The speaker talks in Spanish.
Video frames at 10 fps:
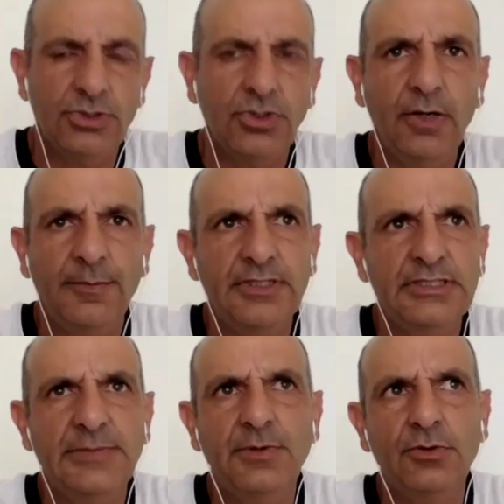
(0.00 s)
todo al
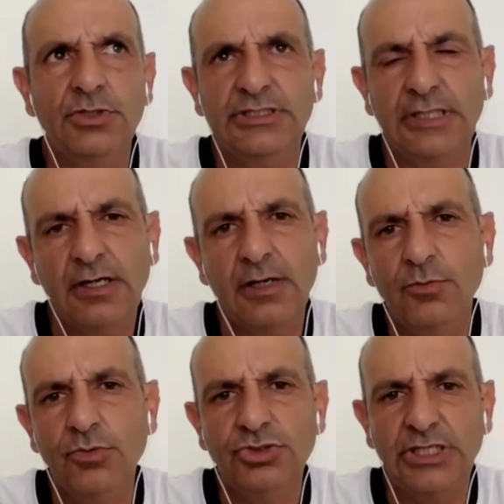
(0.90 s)
principio cuando se trabaja
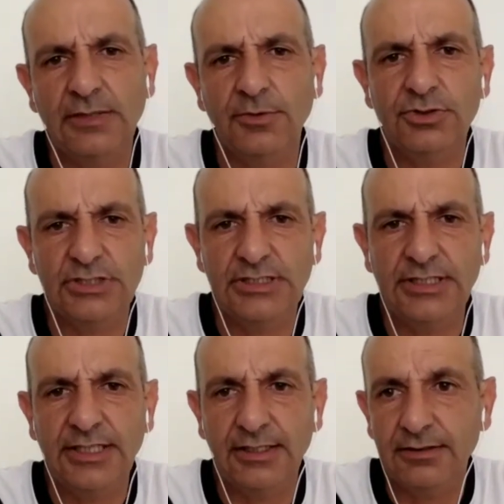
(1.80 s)
mucha
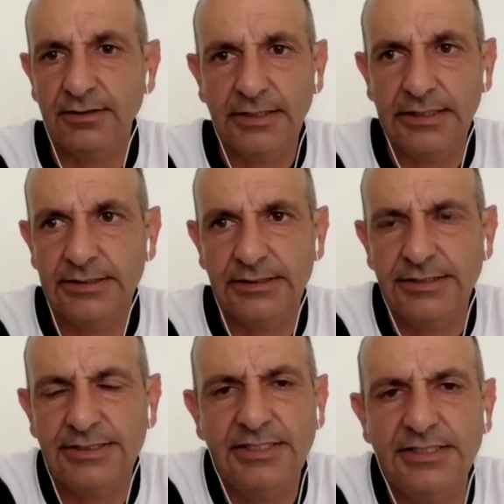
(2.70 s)
motricidad,
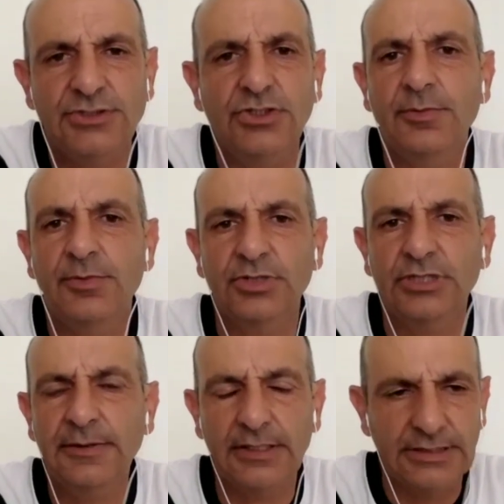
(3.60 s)
es, iniciación
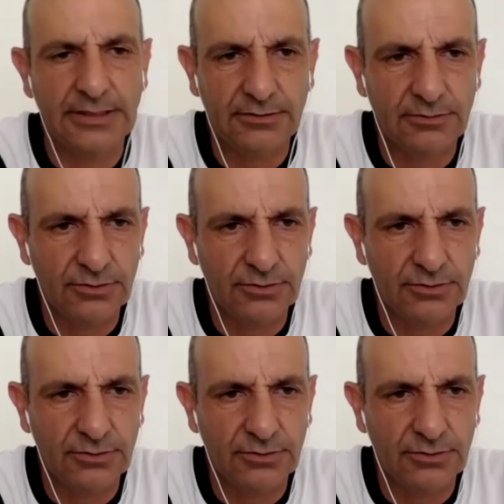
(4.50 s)
deportiva, o sea,